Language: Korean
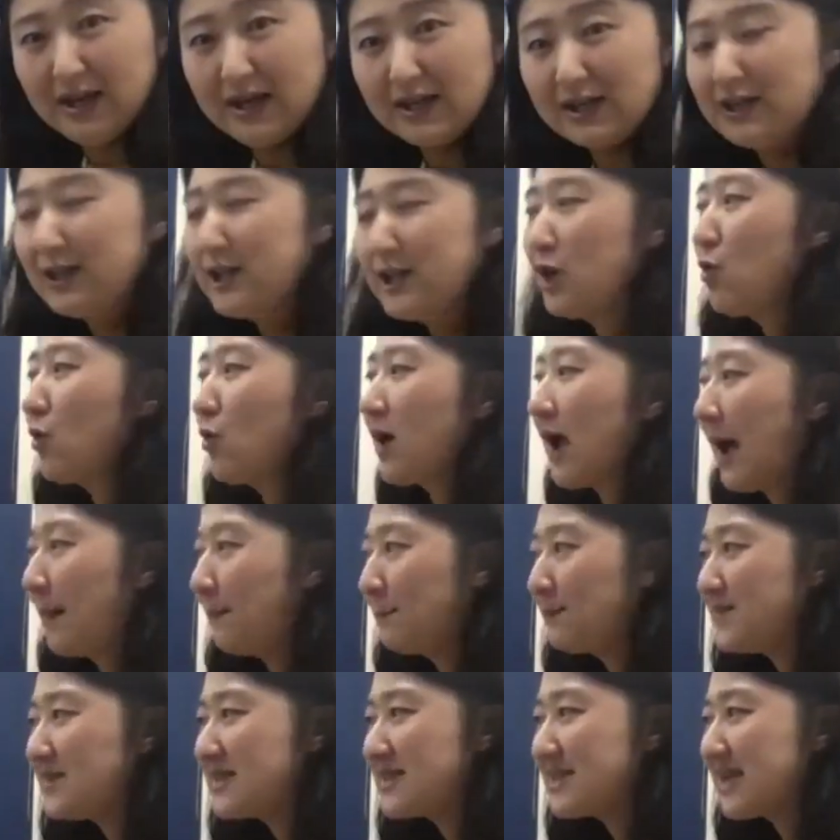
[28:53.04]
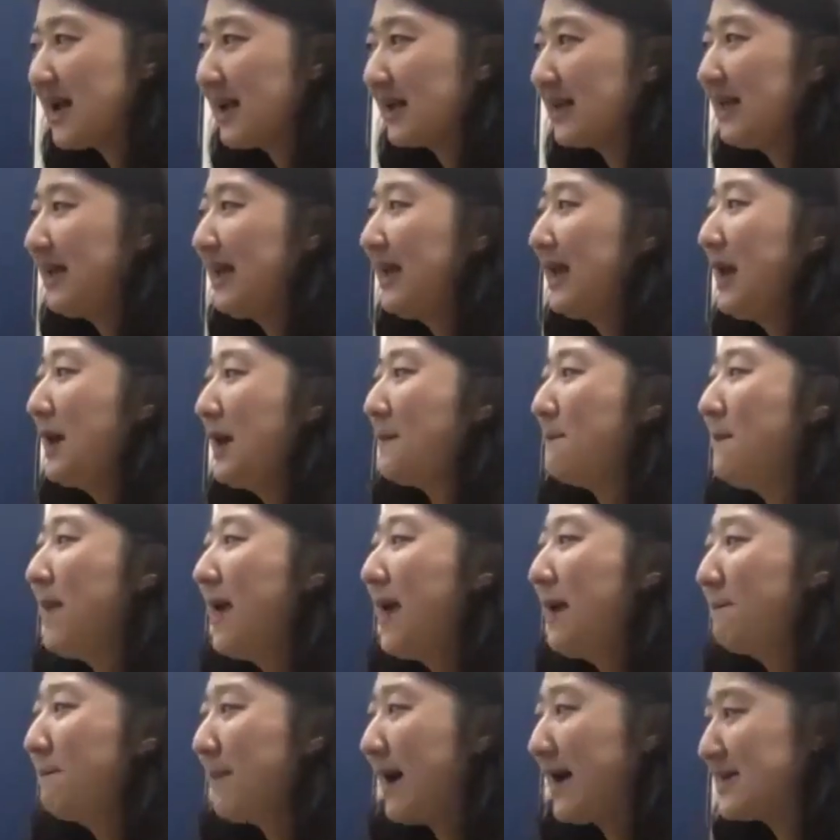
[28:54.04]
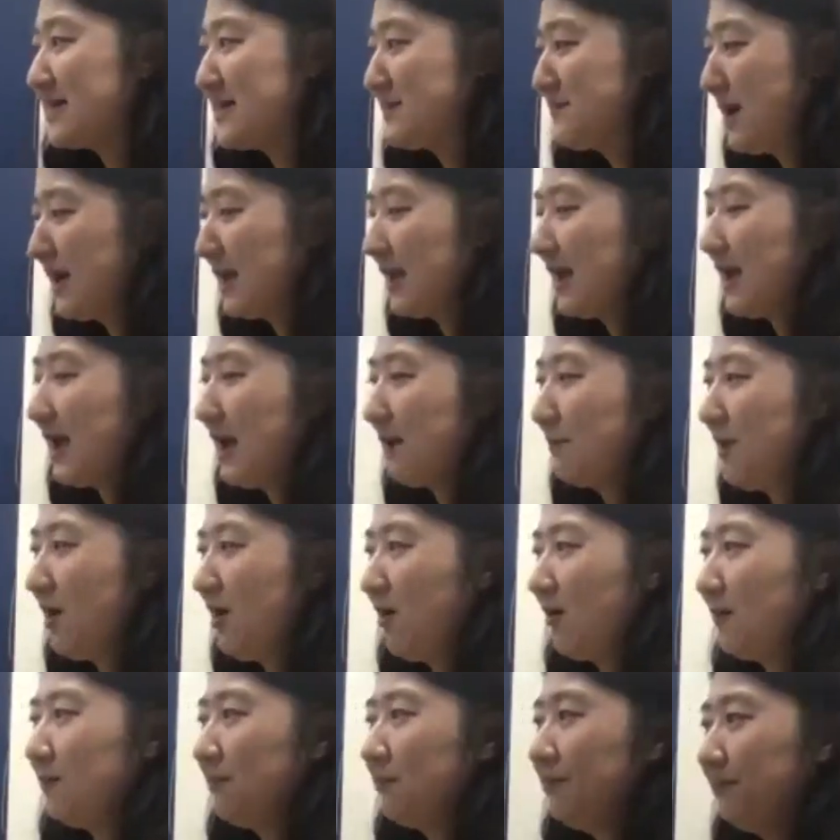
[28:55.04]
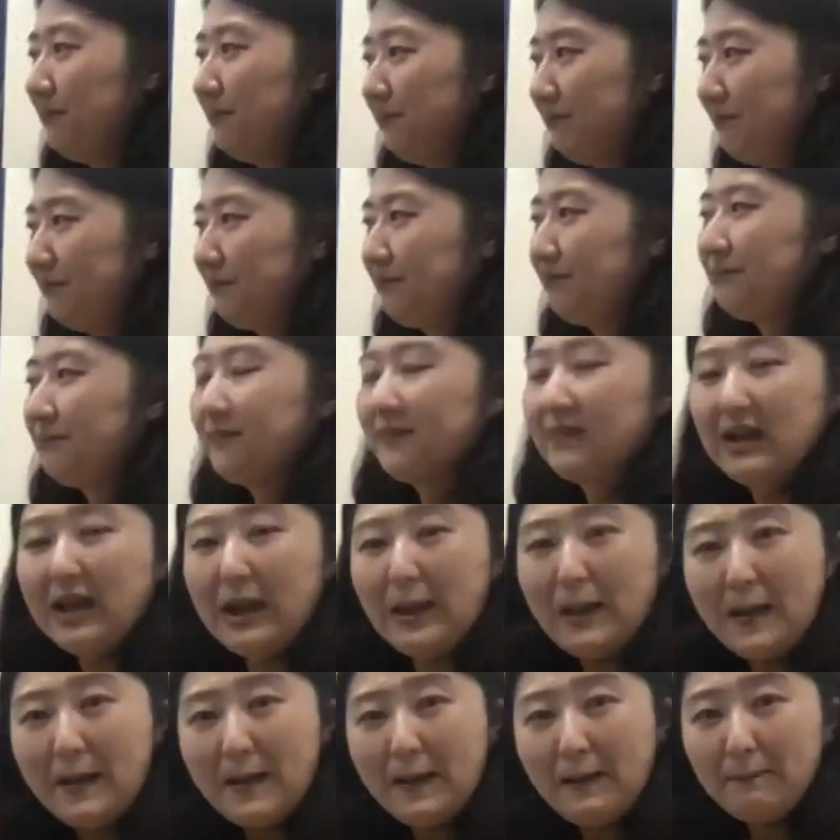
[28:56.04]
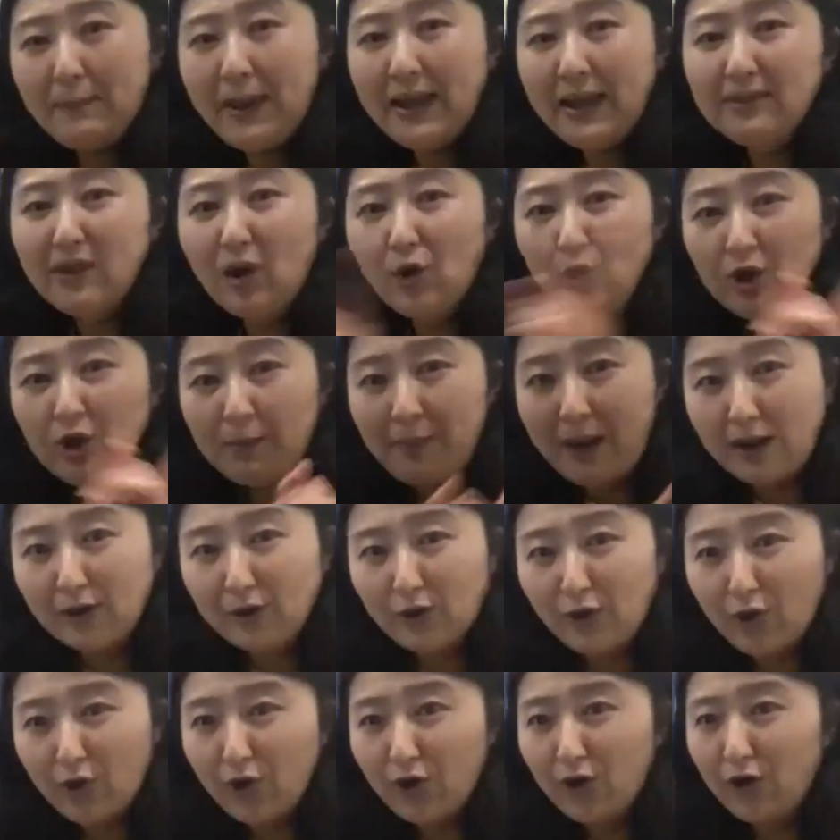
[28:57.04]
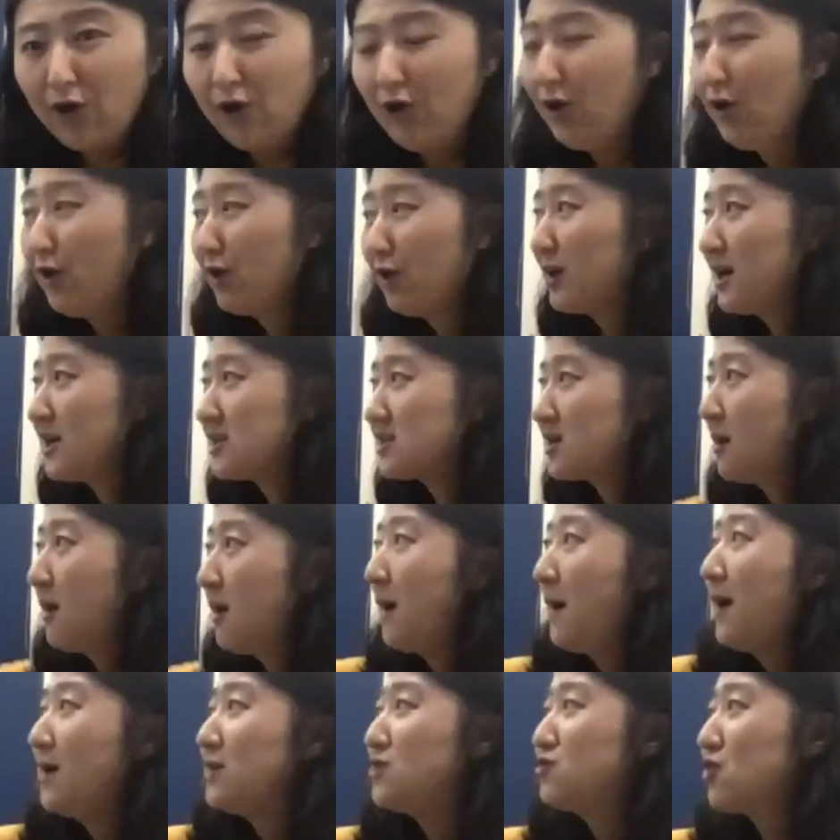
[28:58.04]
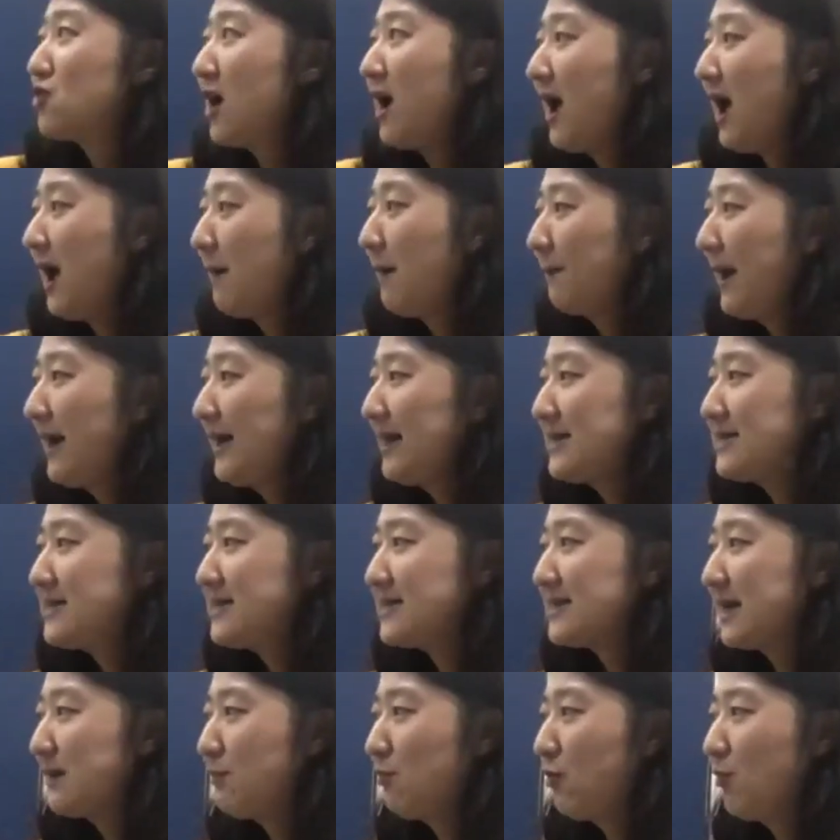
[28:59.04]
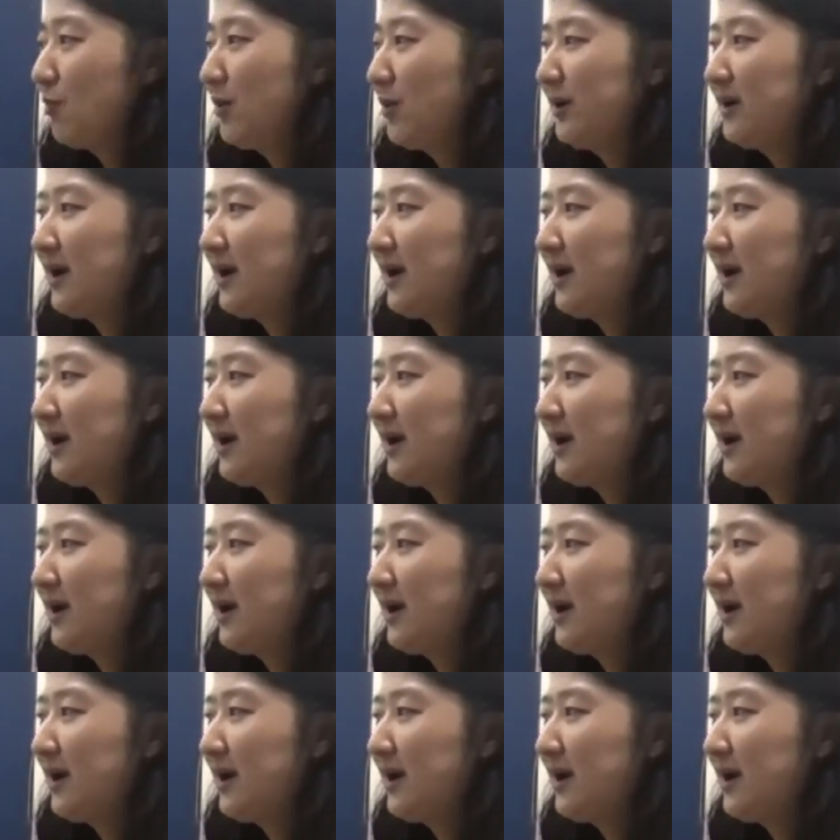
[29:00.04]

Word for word: 그리고 갑자기 맨 마지막에 가면 패턴이 바뀌어요. 그래서 쫙 빨리 치다 보면